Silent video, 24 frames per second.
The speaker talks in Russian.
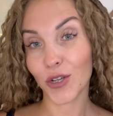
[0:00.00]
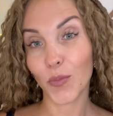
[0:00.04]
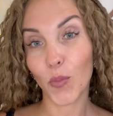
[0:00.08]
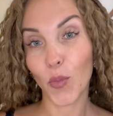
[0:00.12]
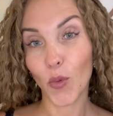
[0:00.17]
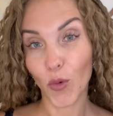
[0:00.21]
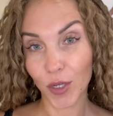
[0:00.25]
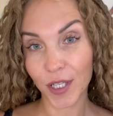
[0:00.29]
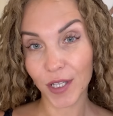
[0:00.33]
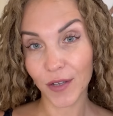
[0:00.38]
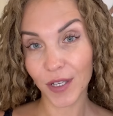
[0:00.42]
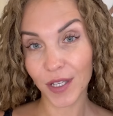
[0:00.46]

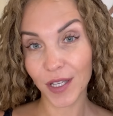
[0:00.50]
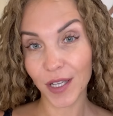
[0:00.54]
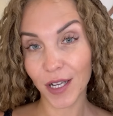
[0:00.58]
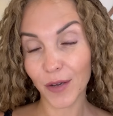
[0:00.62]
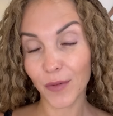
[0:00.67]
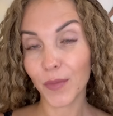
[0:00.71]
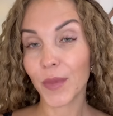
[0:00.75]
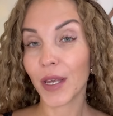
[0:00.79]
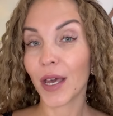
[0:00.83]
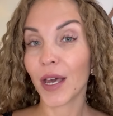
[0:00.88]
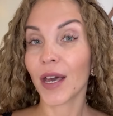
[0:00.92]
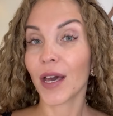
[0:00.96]

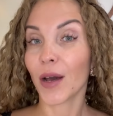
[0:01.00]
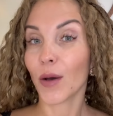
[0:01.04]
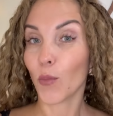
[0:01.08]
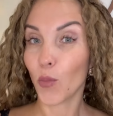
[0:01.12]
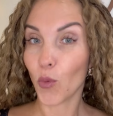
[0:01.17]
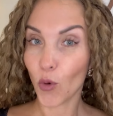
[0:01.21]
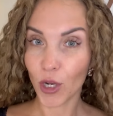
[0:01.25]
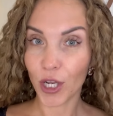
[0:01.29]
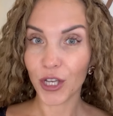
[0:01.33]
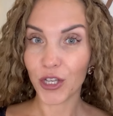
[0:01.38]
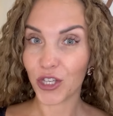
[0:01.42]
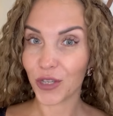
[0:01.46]
пользователем
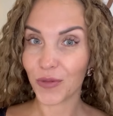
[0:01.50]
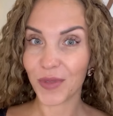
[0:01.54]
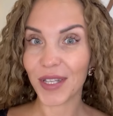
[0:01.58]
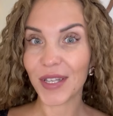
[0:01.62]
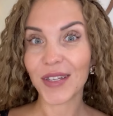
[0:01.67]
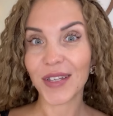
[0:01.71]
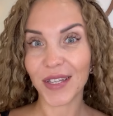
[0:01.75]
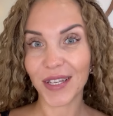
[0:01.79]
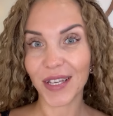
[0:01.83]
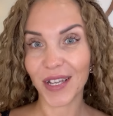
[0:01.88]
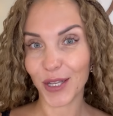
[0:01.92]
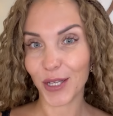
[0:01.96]
более чем с
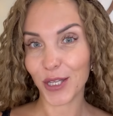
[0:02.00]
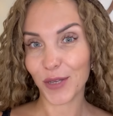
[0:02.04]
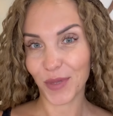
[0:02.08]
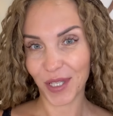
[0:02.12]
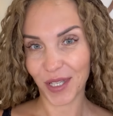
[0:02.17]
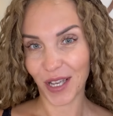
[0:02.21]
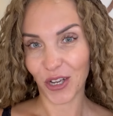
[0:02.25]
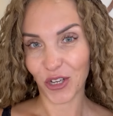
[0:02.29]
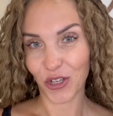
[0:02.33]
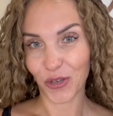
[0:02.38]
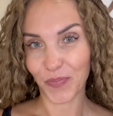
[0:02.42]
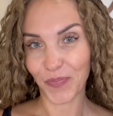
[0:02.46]
десятилетним
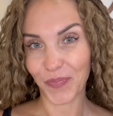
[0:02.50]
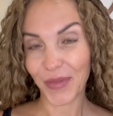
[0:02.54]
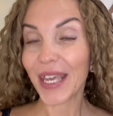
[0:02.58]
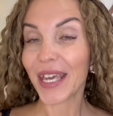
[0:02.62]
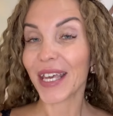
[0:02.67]
стажем.